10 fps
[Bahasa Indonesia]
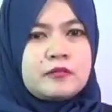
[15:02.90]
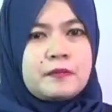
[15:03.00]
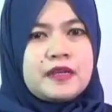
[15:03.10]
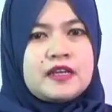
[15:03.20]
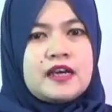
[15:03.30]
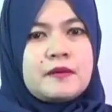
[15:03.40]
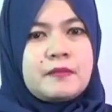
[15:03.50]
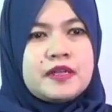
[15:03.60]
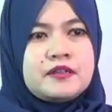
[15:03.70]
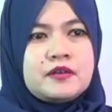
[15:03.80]
iya, pada
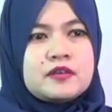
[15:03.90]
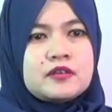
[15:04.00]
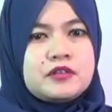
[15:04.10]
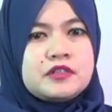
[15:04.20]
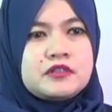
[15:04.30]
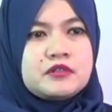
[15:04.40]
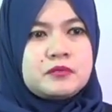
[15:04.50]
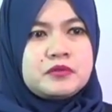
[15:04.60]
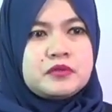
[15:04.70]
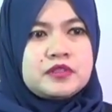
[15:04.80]
apa nih dok kondisi
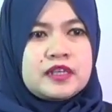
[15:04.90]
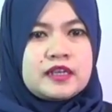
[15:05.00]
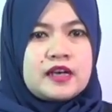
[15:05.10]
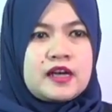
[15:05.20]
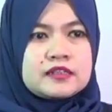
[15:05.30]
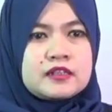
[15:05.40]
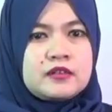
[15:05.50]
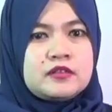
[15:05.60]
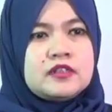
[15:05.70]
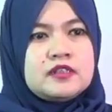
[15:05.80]
tubuhnya kah
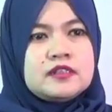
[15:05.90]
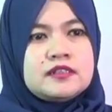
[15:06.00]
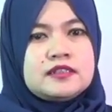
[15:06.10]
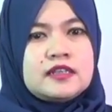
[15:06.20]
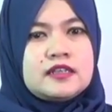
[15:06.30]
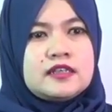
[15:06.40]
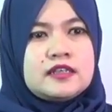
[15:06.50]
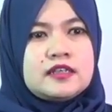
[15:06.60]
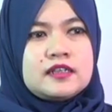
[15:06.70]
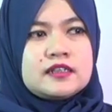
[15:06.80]
atau
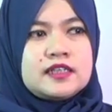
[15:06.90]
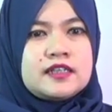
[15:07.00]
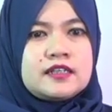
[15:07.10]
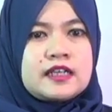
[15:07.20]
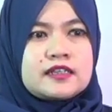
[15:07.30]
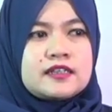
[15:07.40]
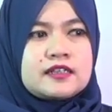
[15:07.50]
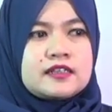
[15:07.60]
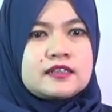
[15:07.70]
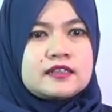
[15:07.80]
uh, tingkat gimana mbak
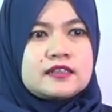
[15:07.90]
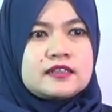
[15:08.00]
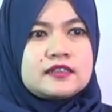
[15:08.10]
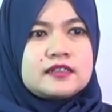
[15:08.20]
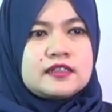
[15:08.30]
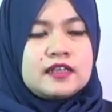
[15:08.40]
nggak kedengaran